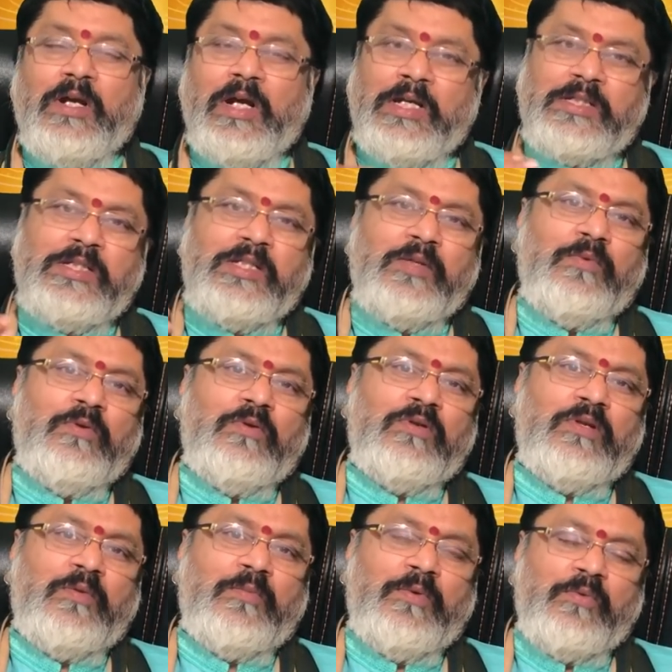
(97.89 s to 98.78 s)
అష్టంలో
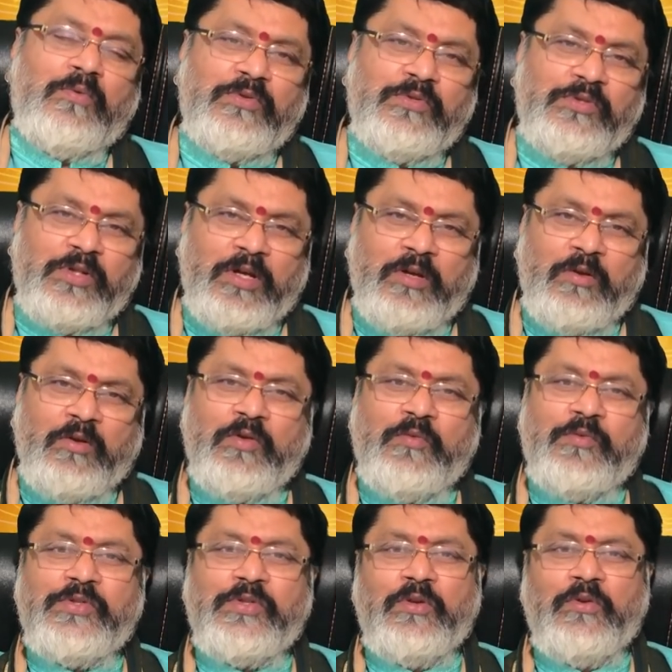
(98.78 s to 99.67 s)
ఉన్నప్పుడు కొంచెం ఆరోగ్య
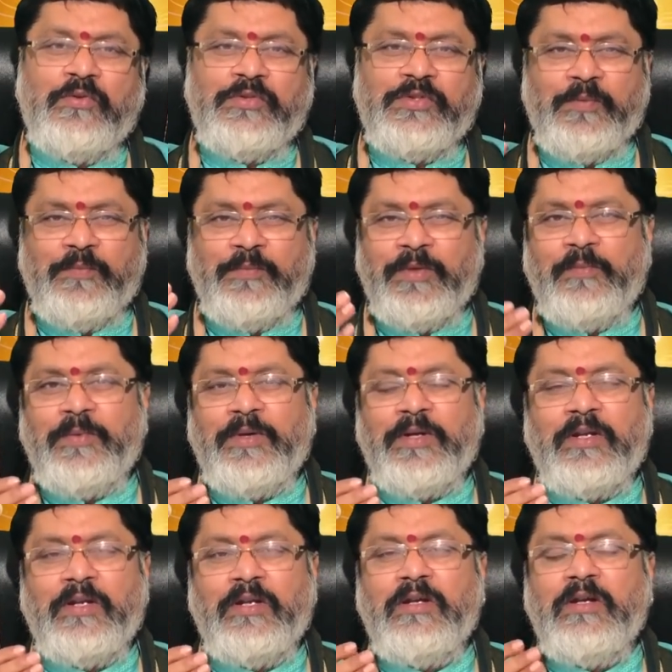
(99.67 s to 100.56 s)
విషయంలో కొంచెం ఇబ్బంది
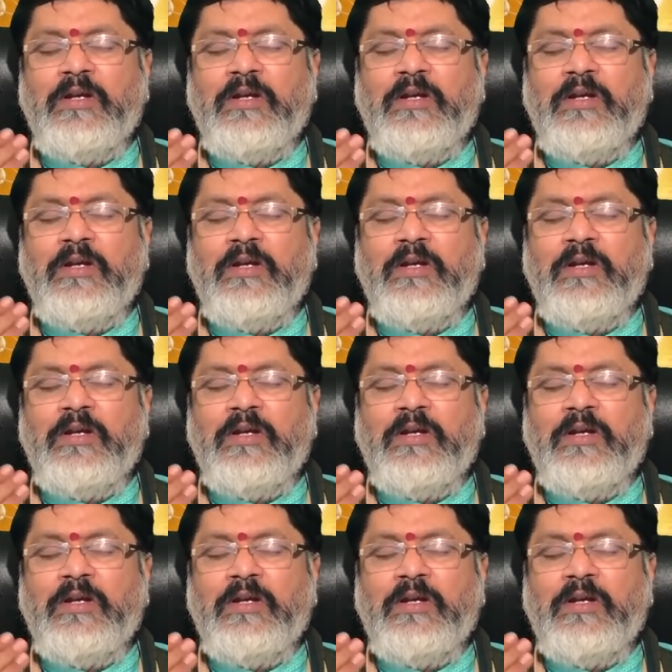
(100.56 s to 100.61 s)
పెట్టిన